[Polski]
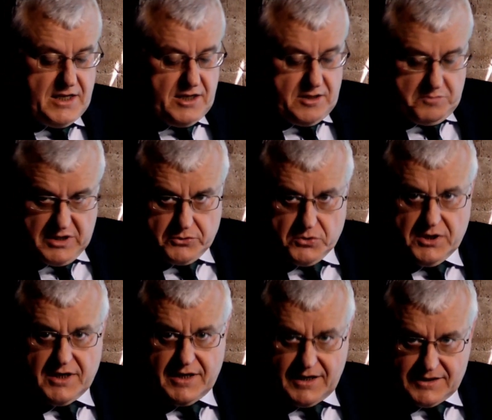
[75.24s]

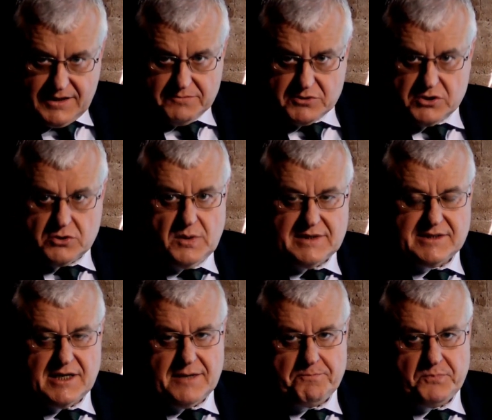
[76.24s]
melduje, jak tam
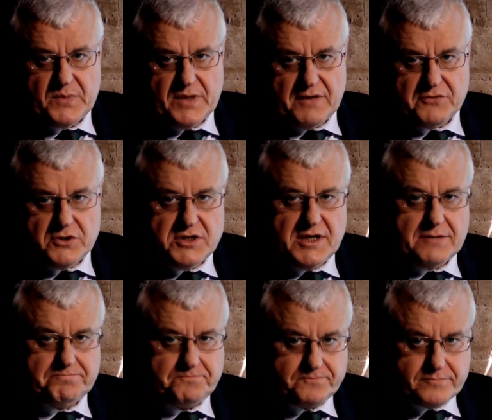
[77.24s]
sytuacja na wojnie.
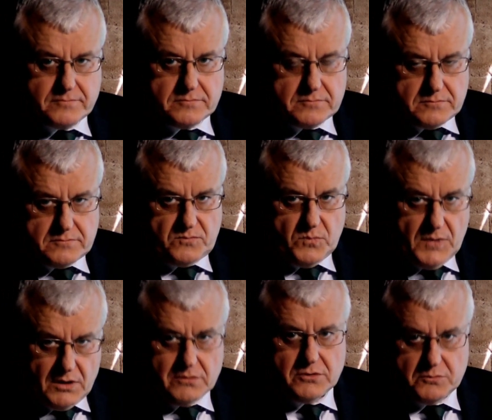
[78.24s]

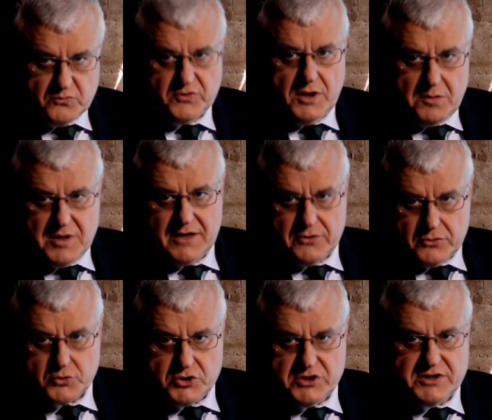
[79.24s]
No to mówi, dobra, no
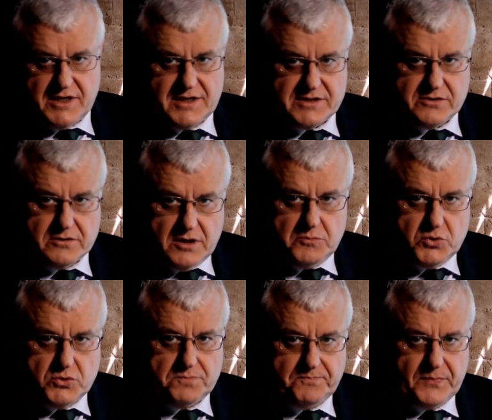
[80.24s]
to już idź teraz do
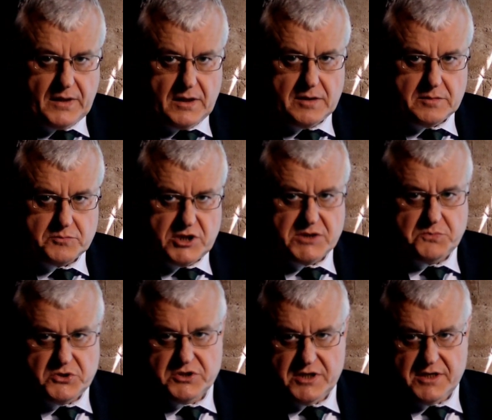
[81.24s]
domu, e,
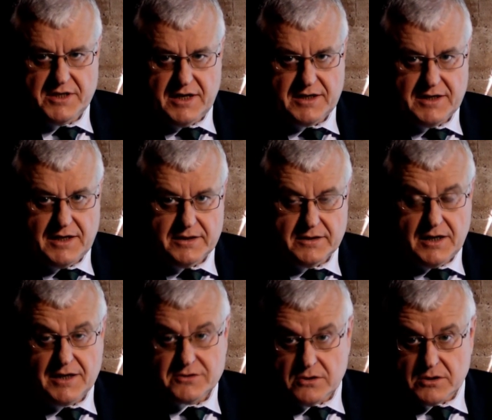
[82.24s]
prześpij się i tak dalej.
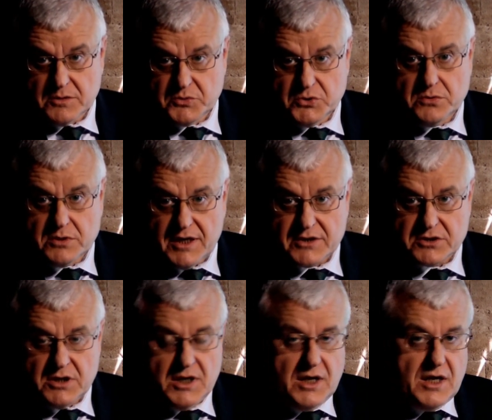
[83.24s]
A co robi Uriasz?
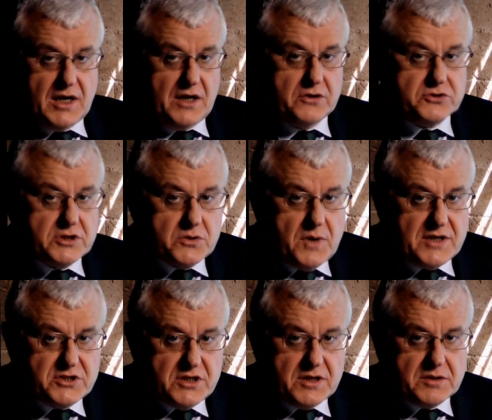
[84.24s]
A on się
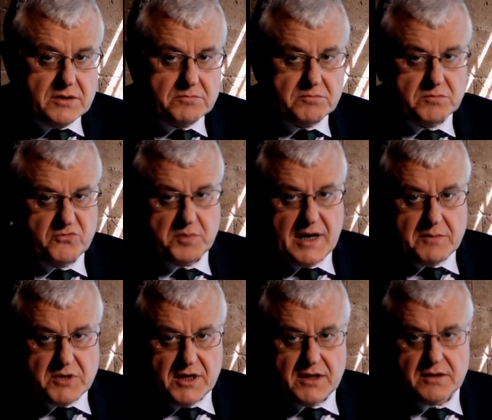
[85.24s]
kładzie w
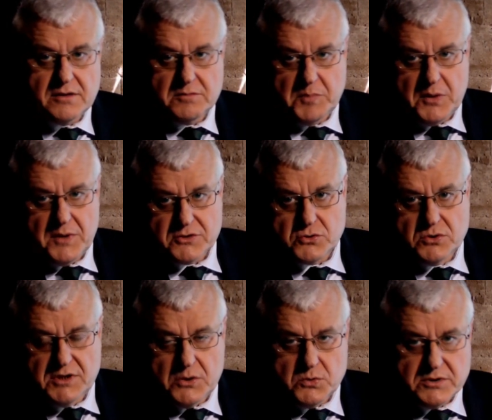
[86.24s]
bramie pałacu
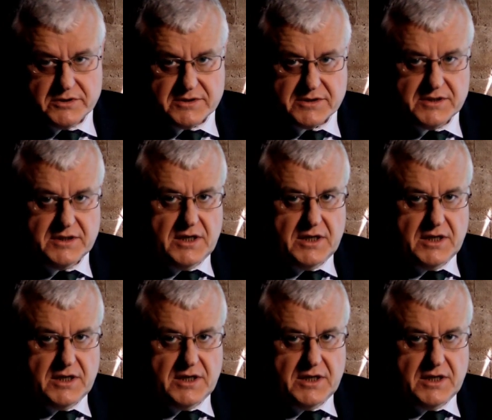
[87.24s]
na ulicy,